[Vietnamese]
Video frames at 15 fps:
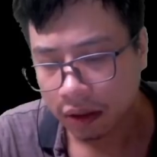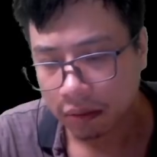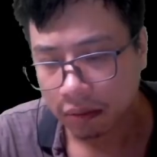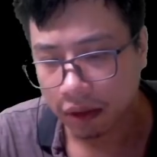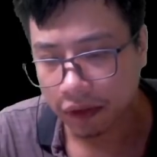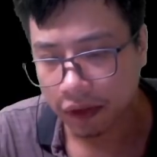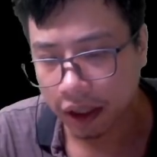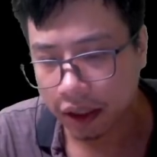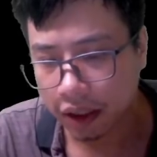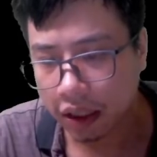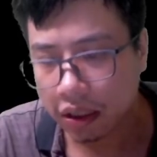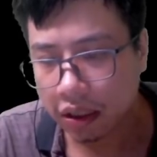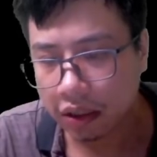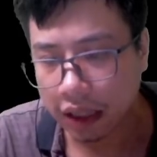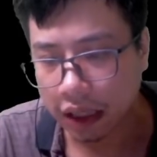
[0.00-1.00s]
Bởi vì Tiên
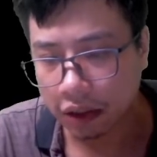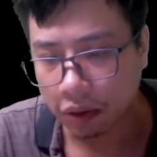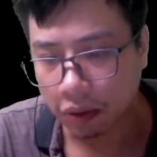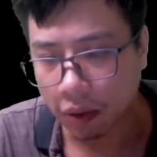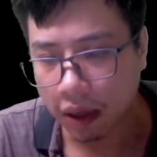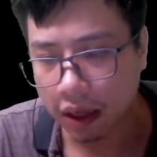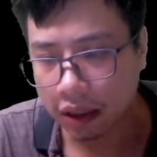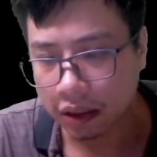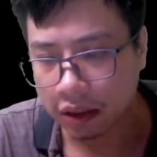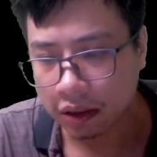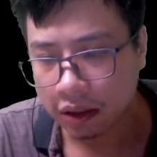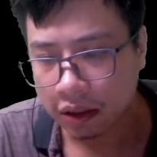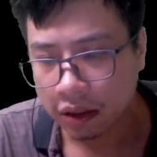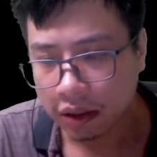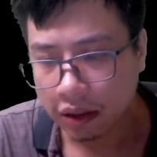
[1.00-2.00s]
Cương Đại Lục quá lớn
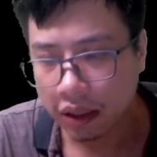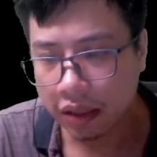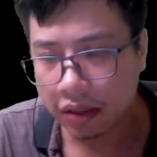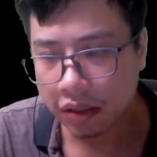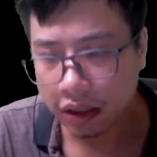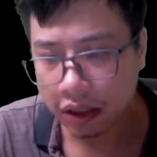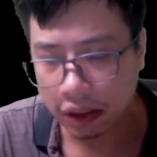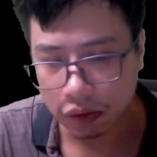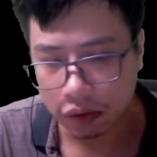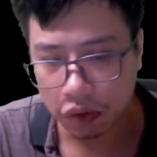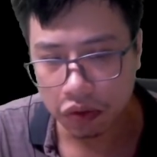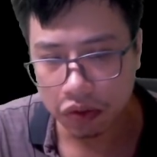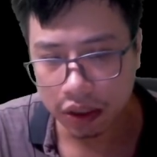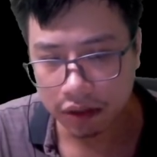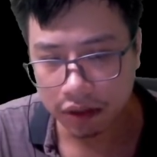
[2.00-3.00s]
nên rất nhiều tu
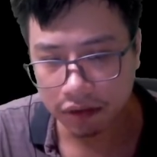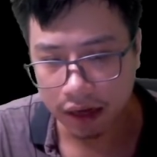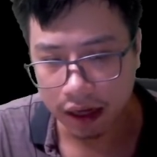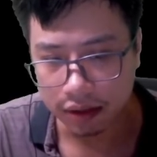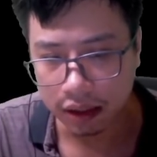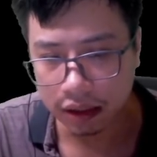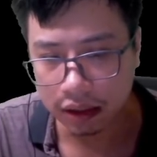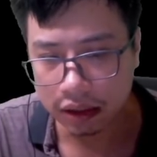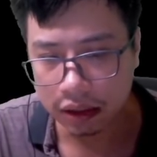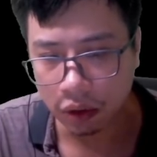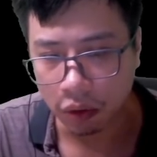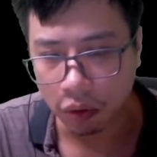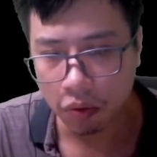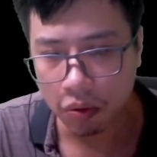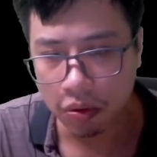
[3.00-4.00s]
sĩ và dân cư
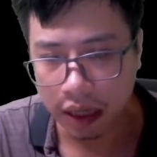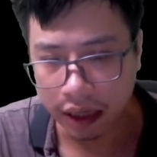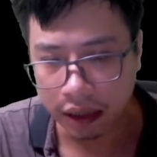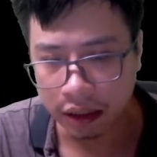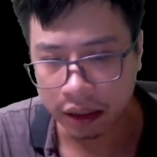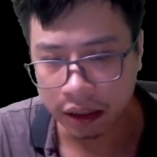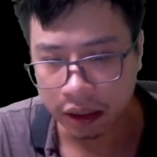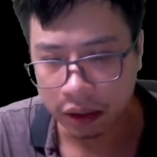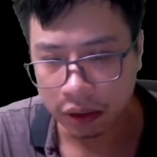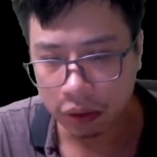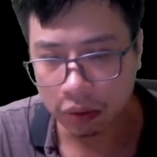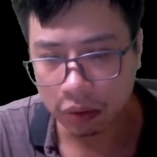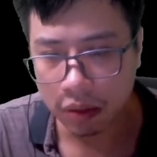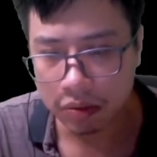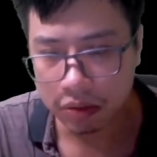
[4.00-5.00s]
cổ quốc cả đời
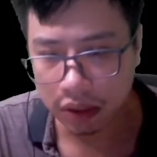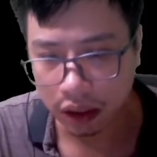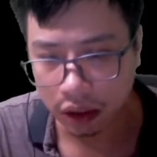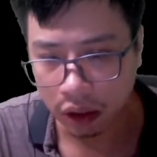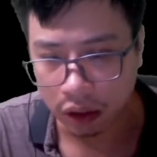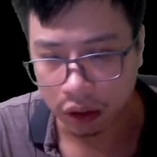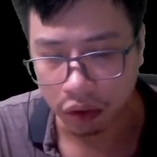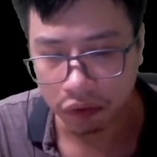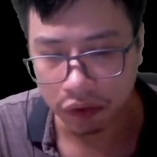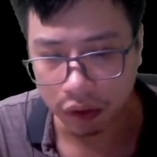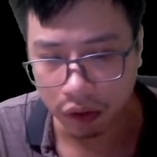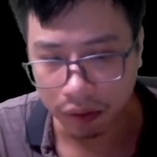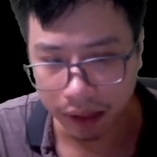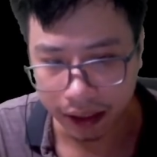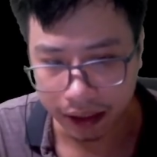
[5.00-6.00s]
cũng không rời khỏi khu vực
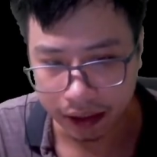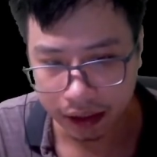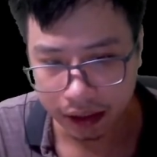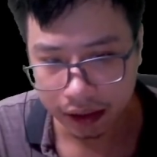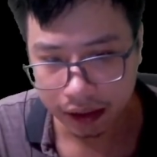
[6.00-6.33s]
của mình.